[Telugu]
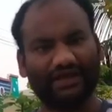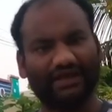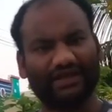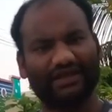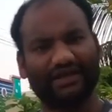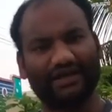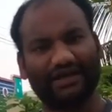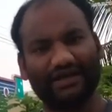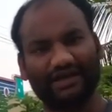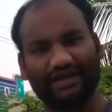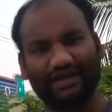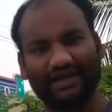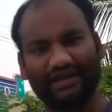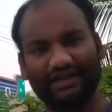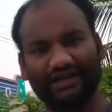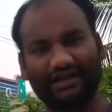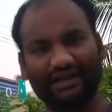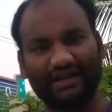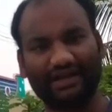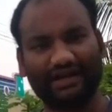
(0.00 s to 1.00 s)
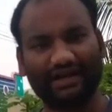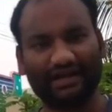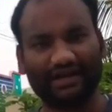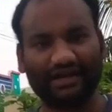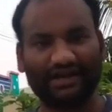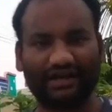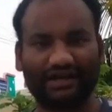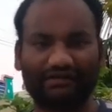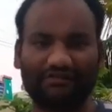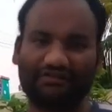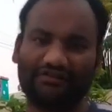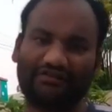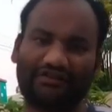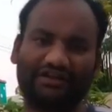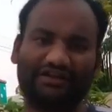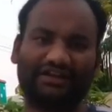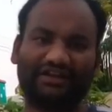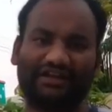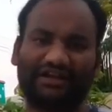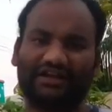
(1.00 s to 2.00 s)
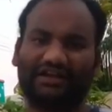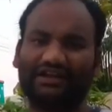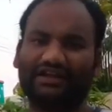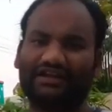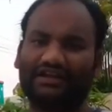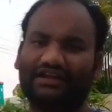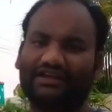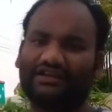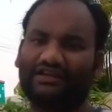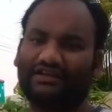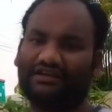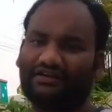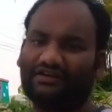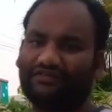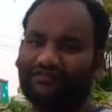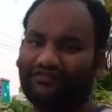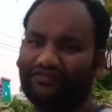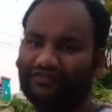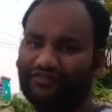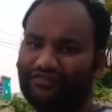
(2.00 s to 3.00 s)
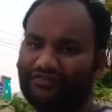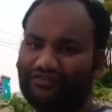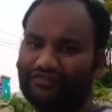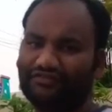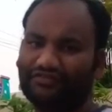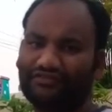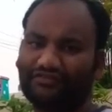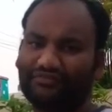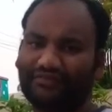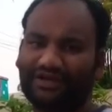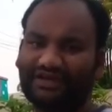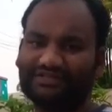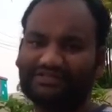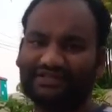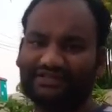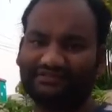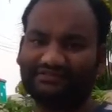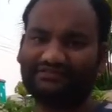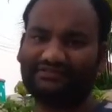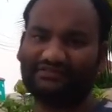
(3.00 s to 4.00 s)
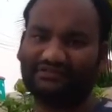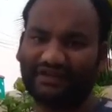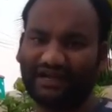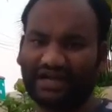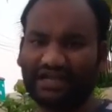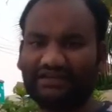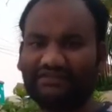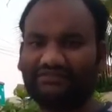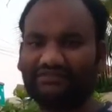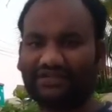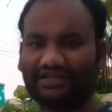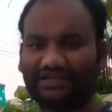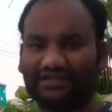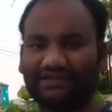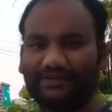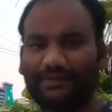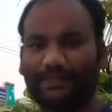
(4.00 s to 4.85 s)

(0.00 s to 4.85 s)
ఇక ఎన్ని రకాలుగా కావాలో అన్ని రకాలుగా ఆయన ఫుడ్డు మెడిసిన్స్ అన్నీ ఉంటాయి